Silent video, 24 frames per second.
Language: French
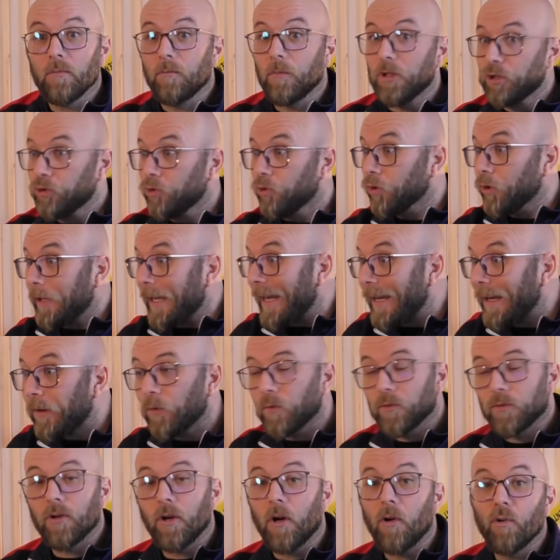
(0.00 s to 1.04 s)
Moi, je suis très
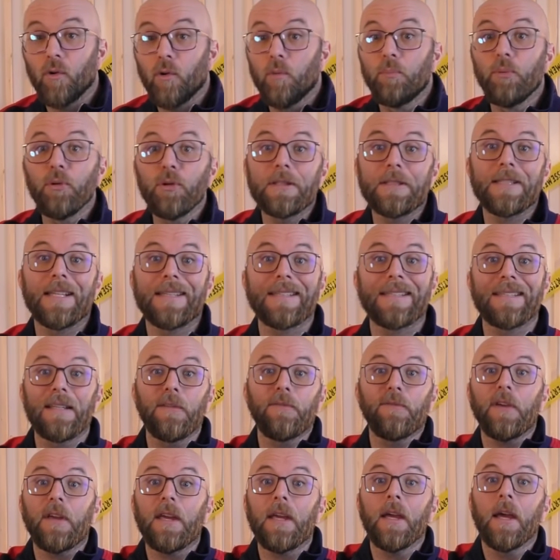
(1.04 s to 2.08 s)
content. Le but, c'est de
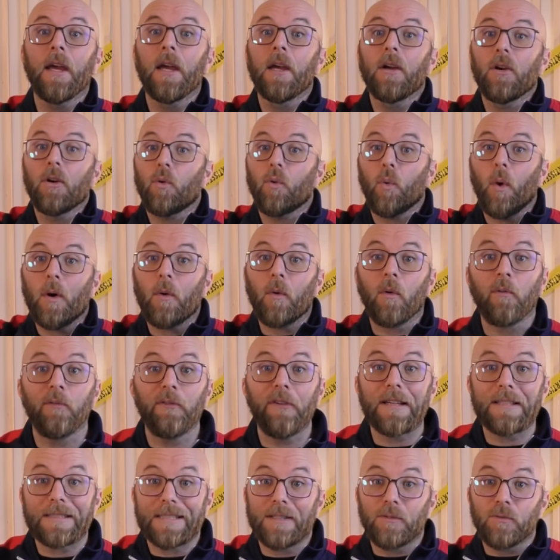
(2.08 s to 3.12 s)
kiffer quoi qu'on
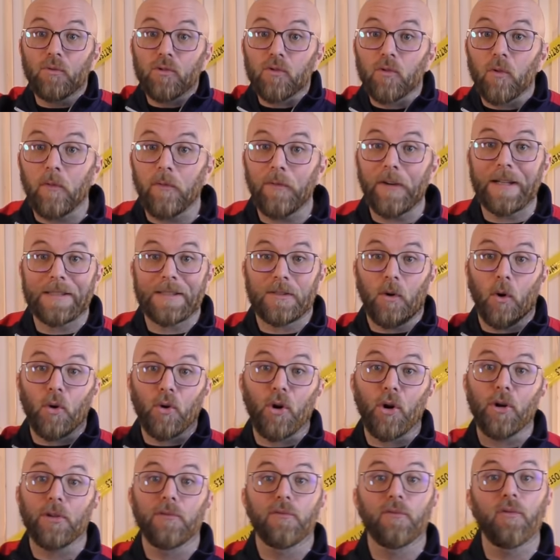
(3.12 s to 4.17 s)
fasse et tout ce qu'on fasse.
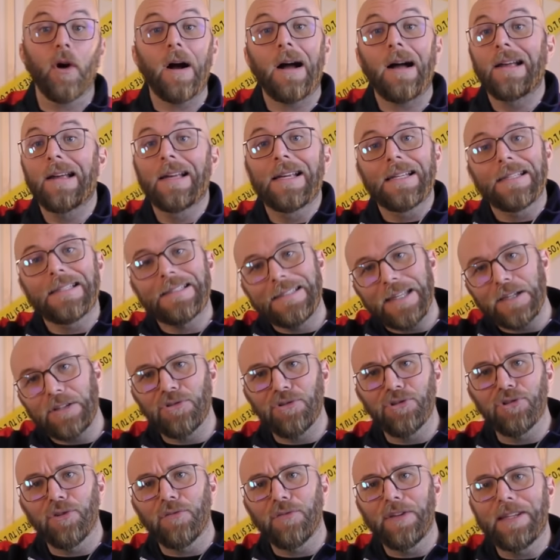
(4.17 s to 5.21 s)
Encore une fois, c'est que
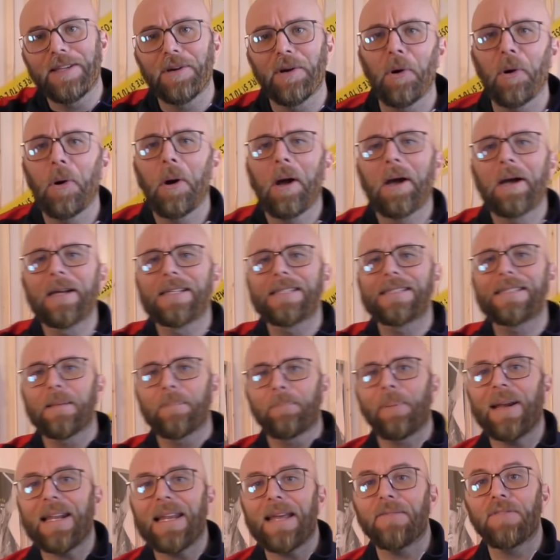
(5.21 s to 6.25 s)
du jeu vidéo, c'est
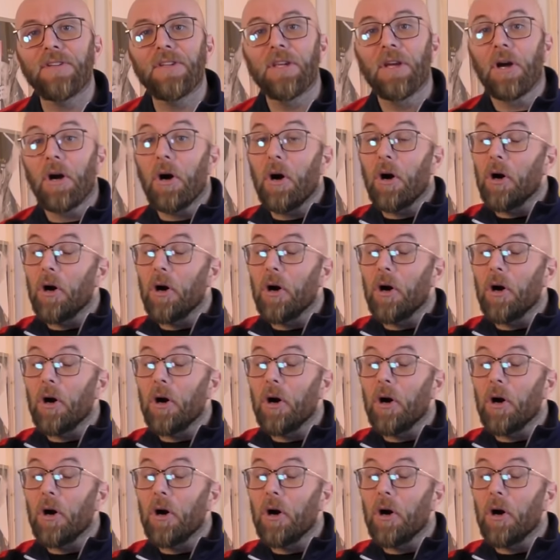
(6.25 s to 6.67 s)
pas la vie.